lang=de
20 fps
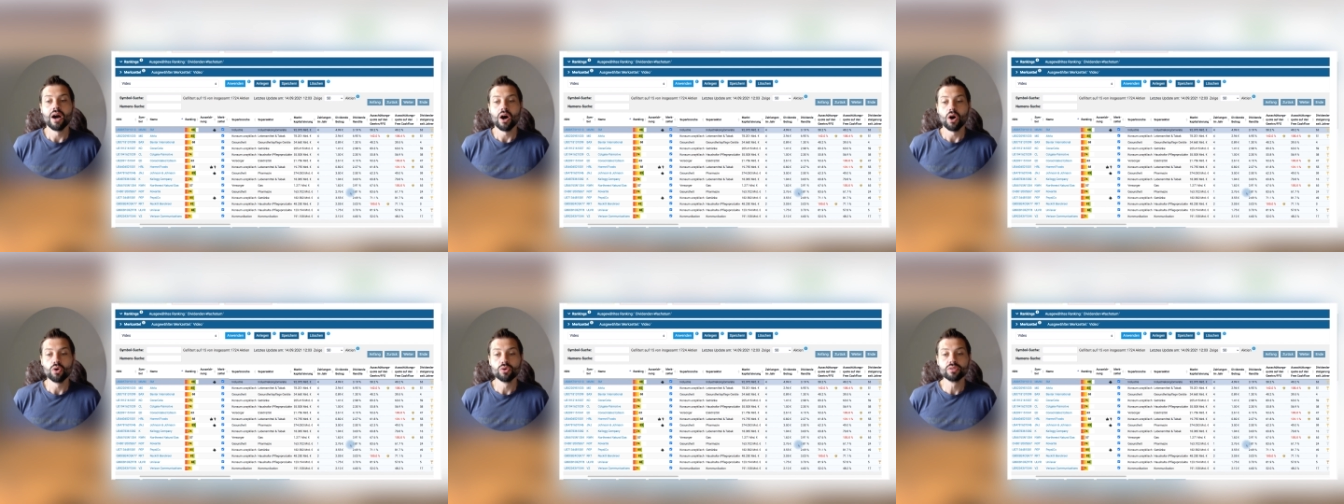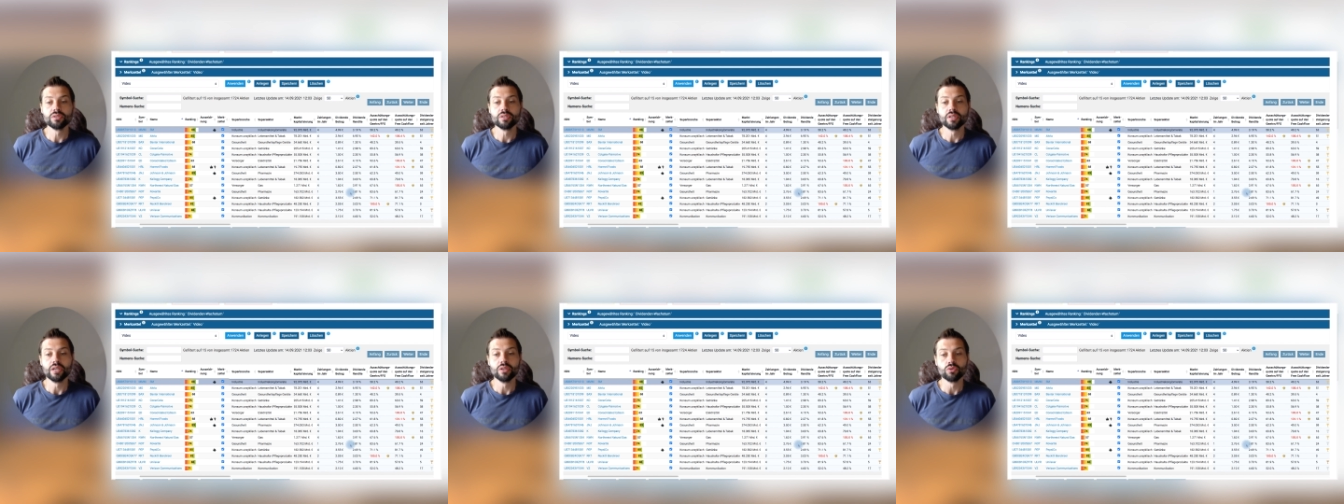
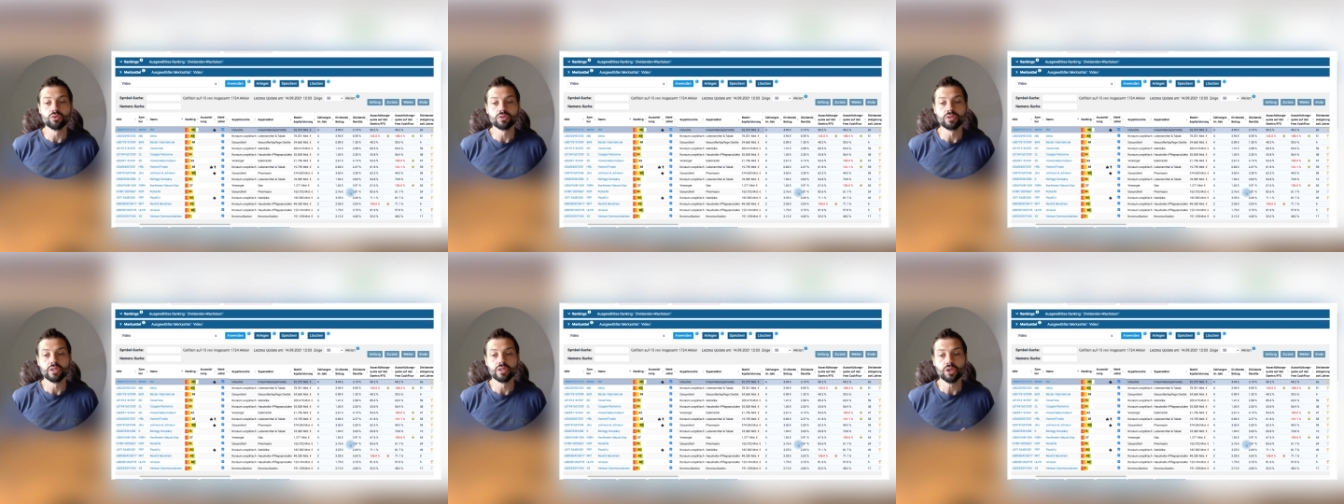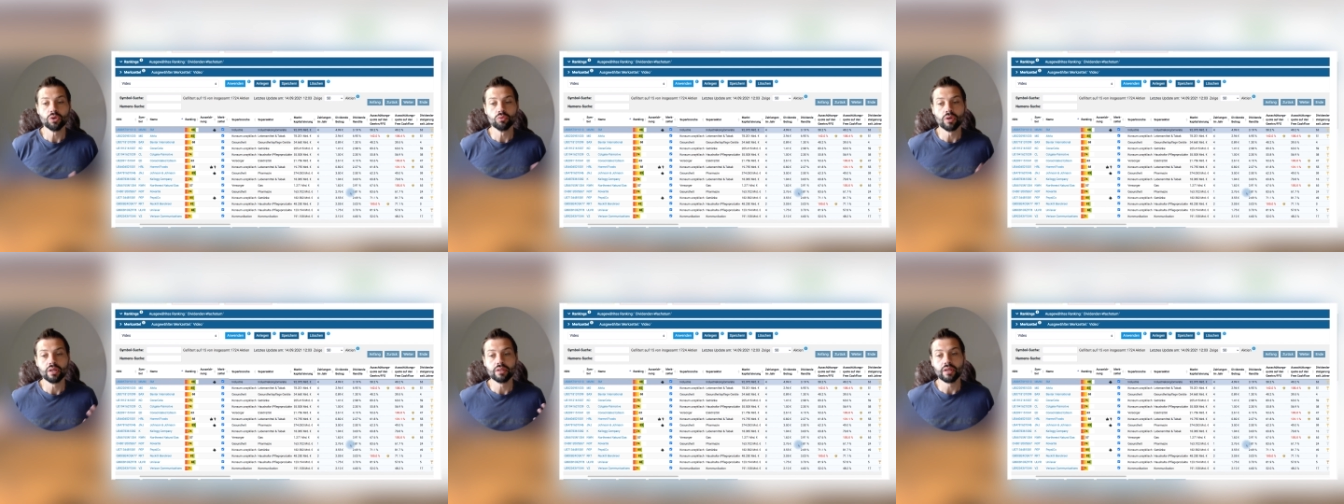aus der Industrie
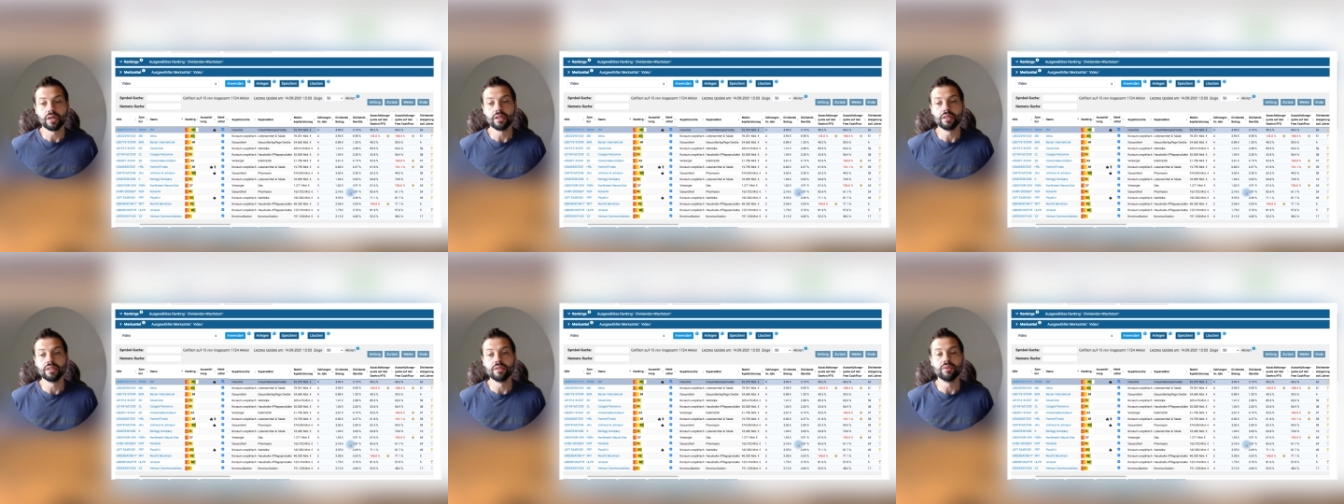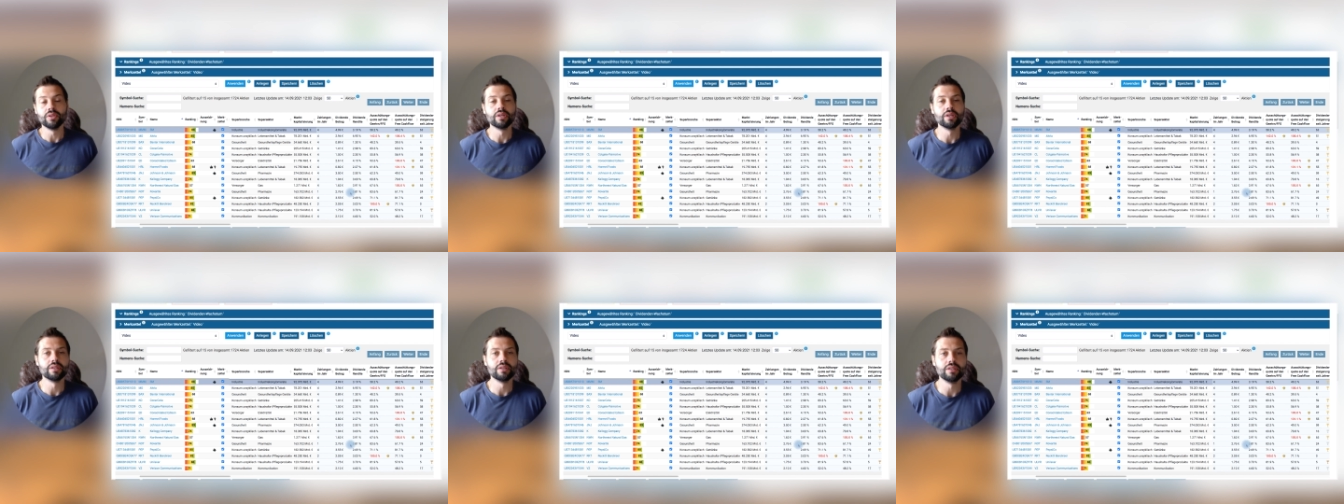und hat eine
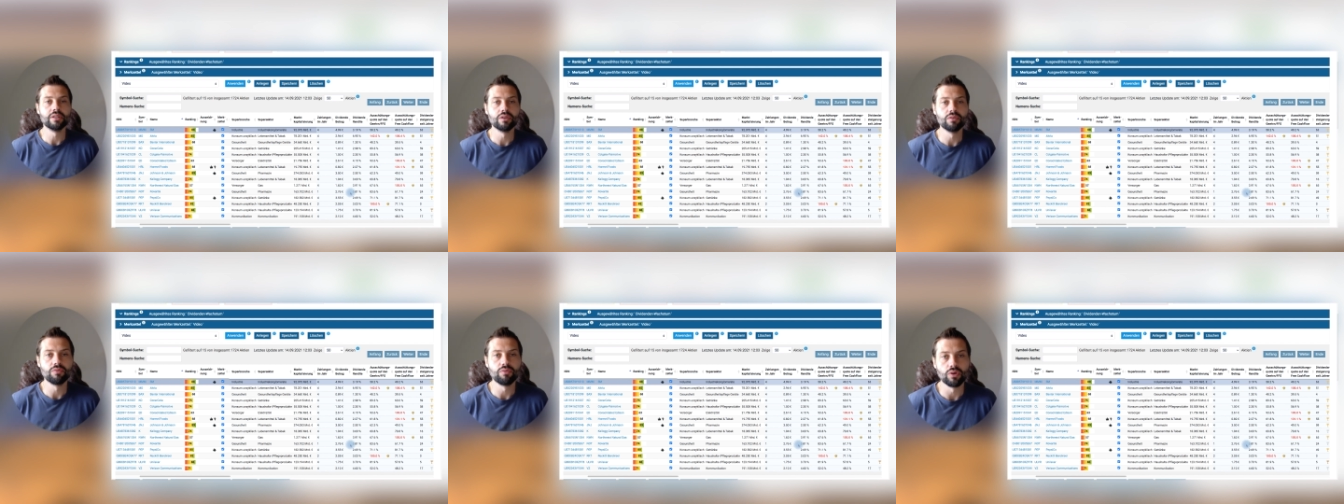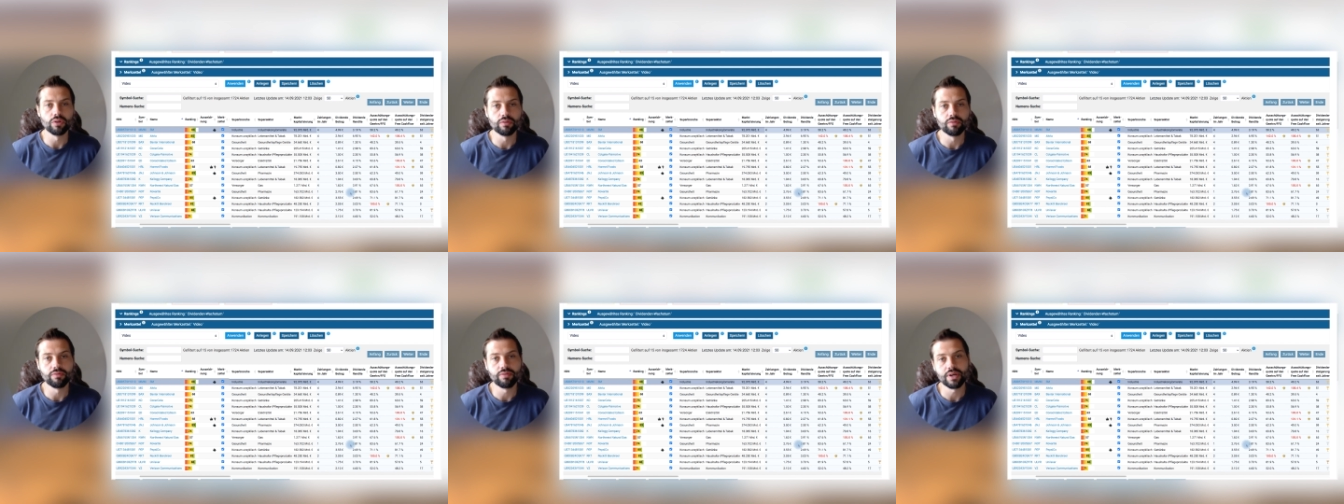Dividendenrendite
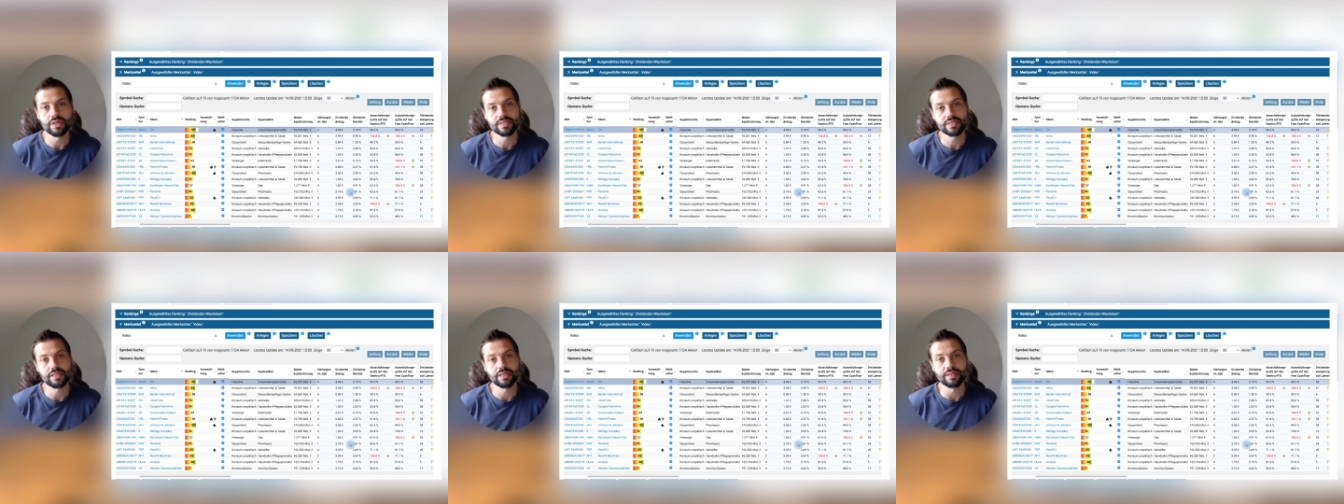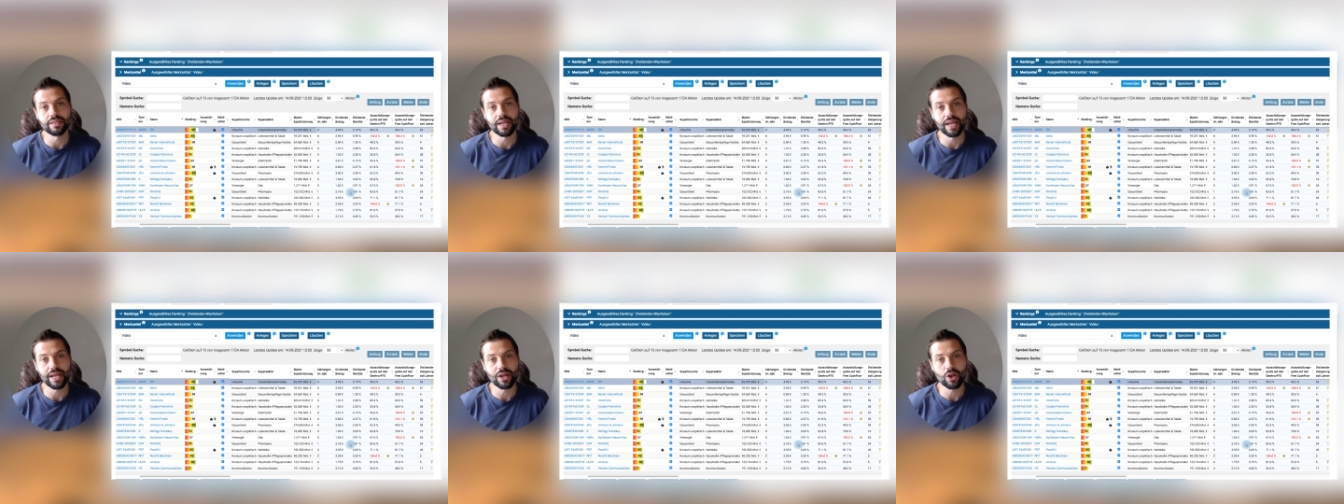von fast
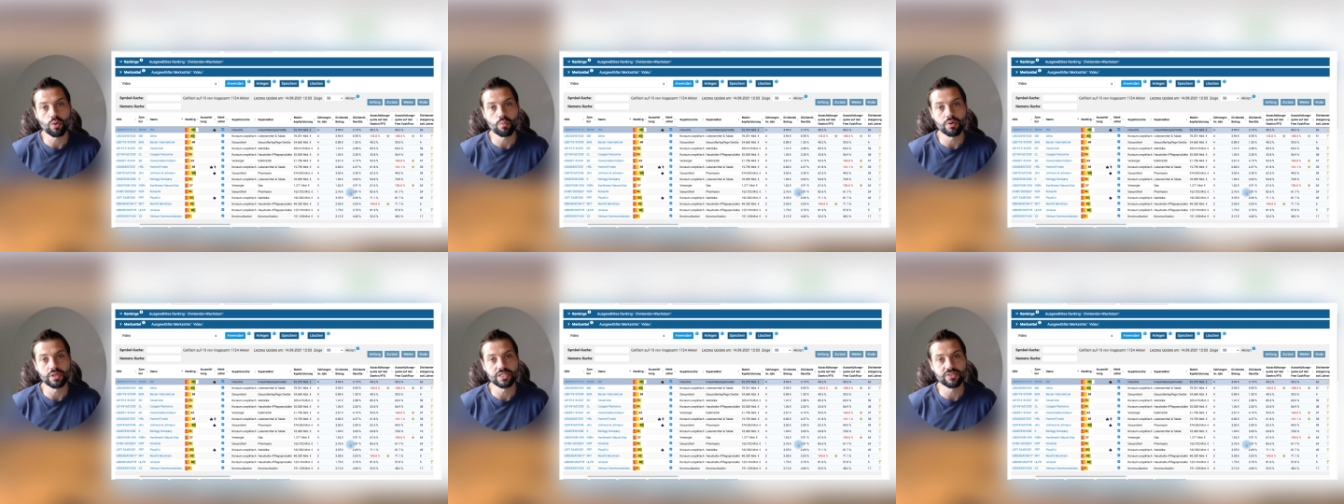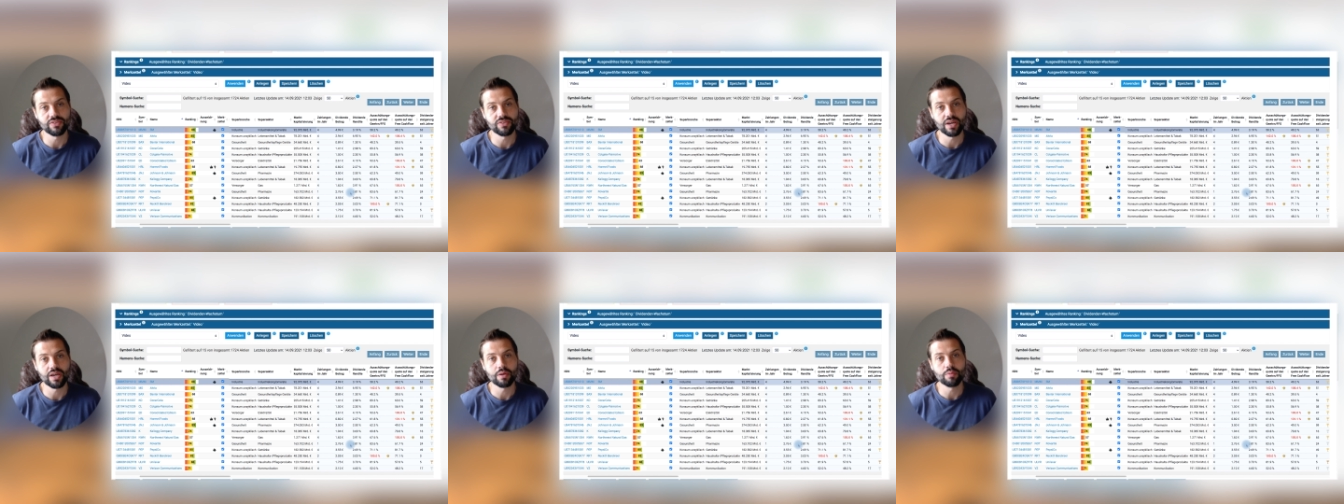
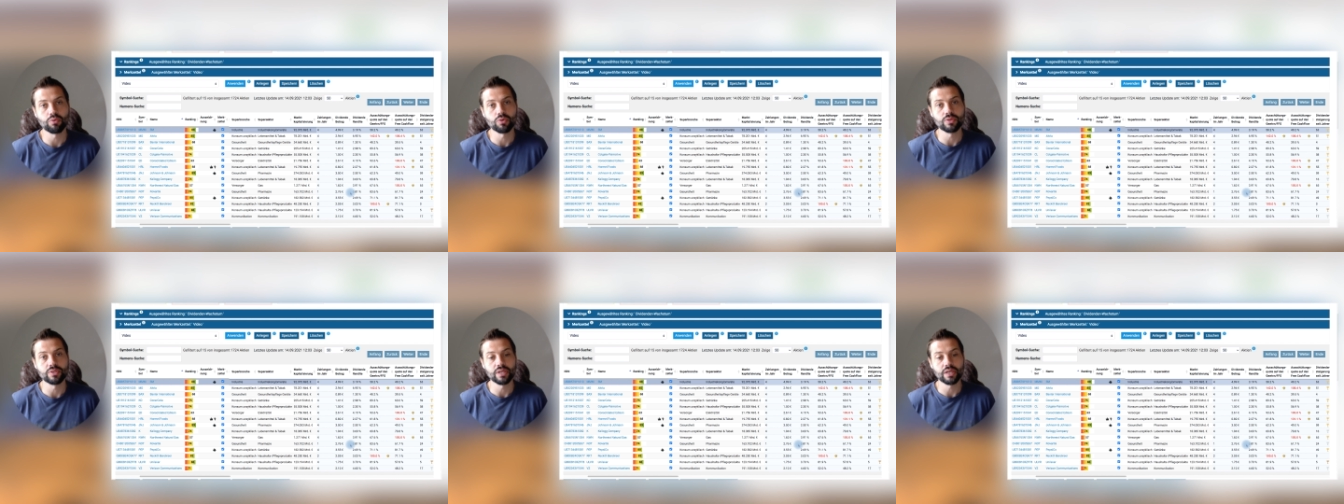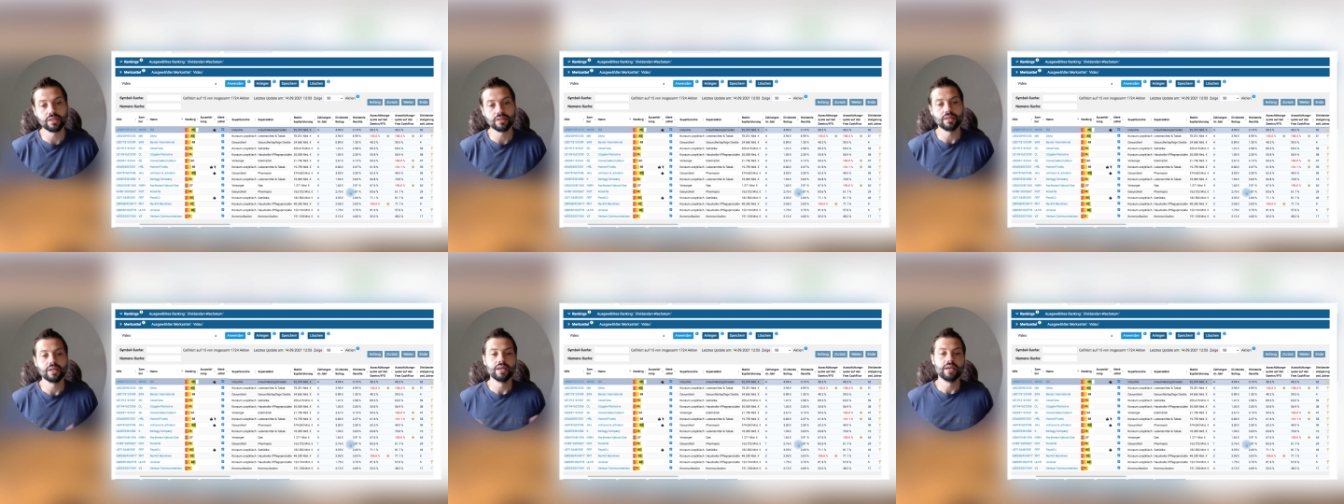3,2
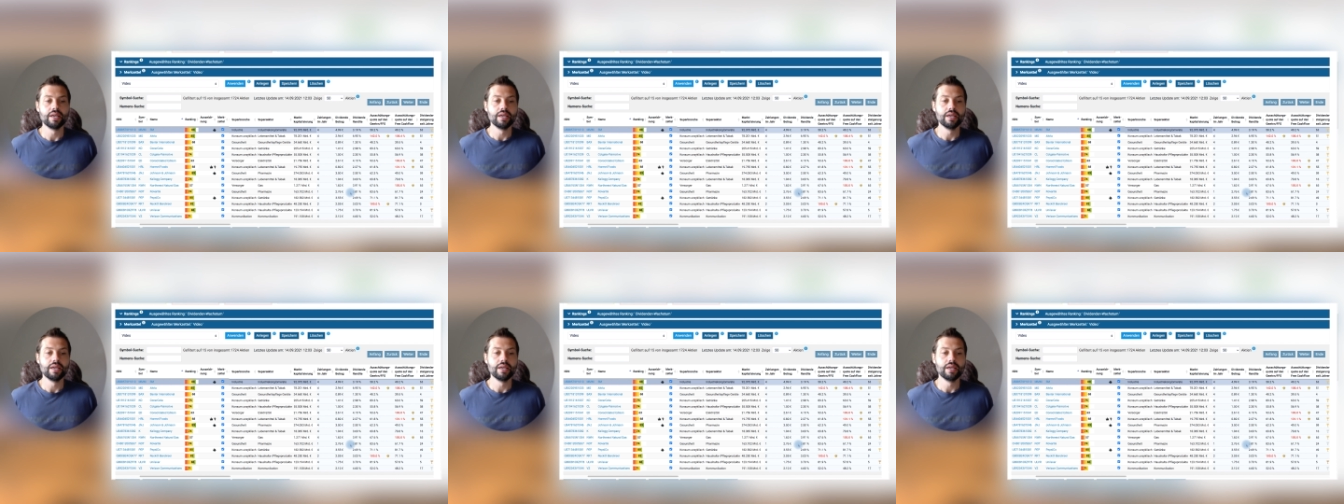Prozent.